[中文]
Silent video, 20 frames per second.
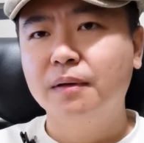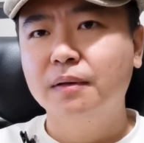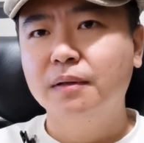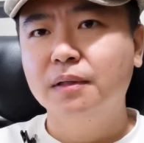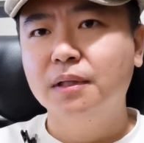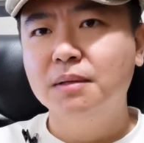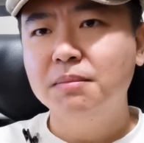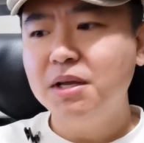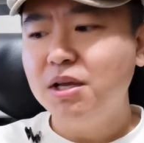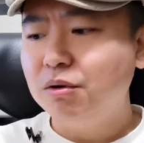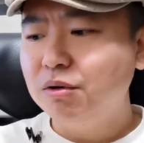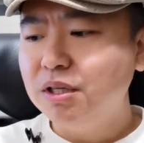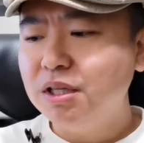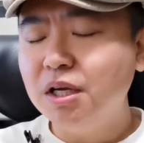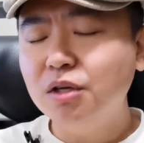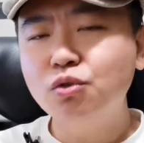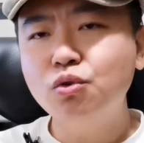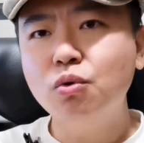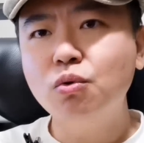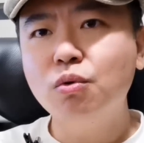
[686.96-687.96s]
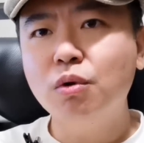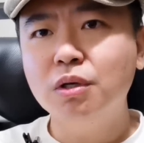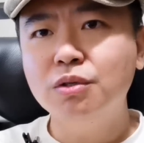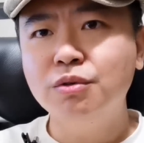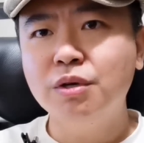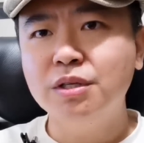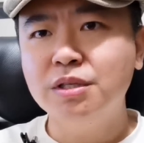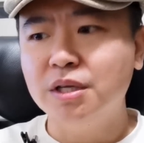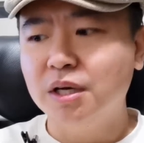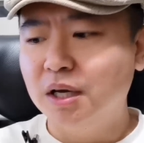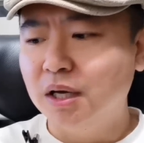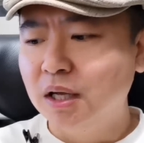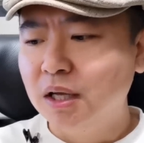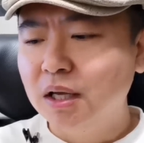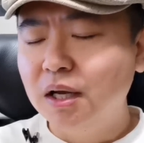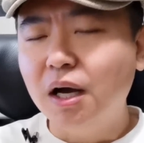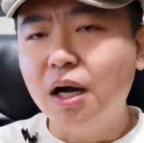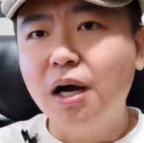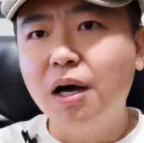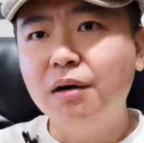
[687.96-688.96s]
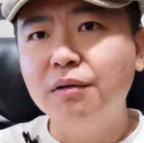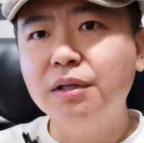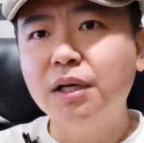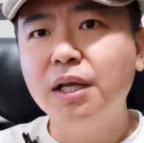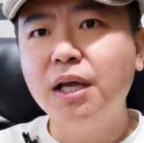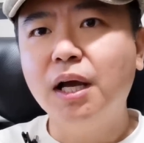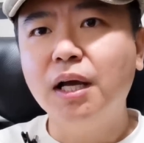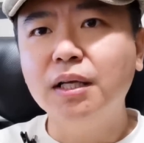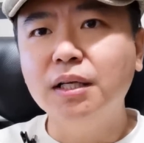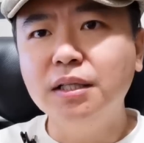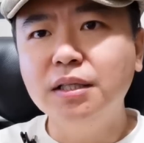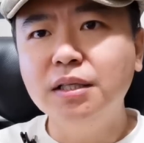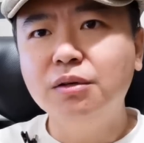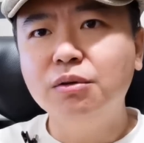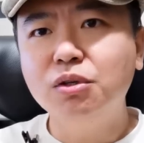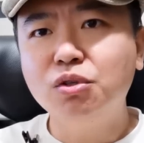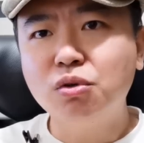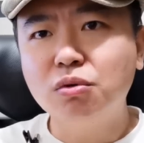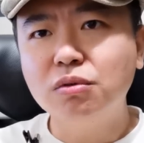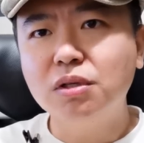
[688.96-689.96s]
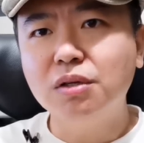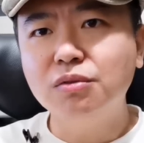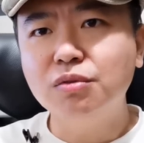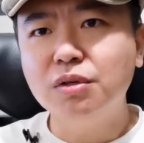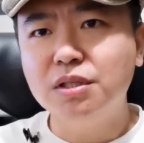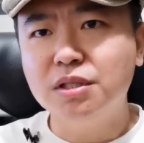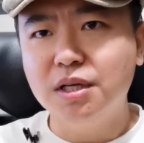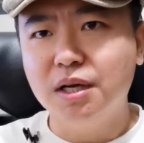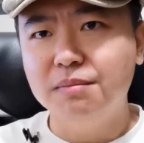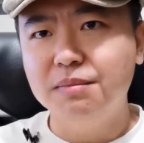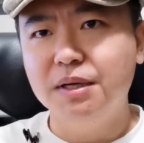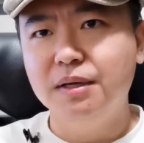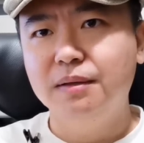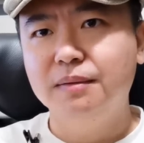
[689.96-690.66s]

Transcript: 那么有一天中国崛起了，澳大利亚一定会冲在最前面。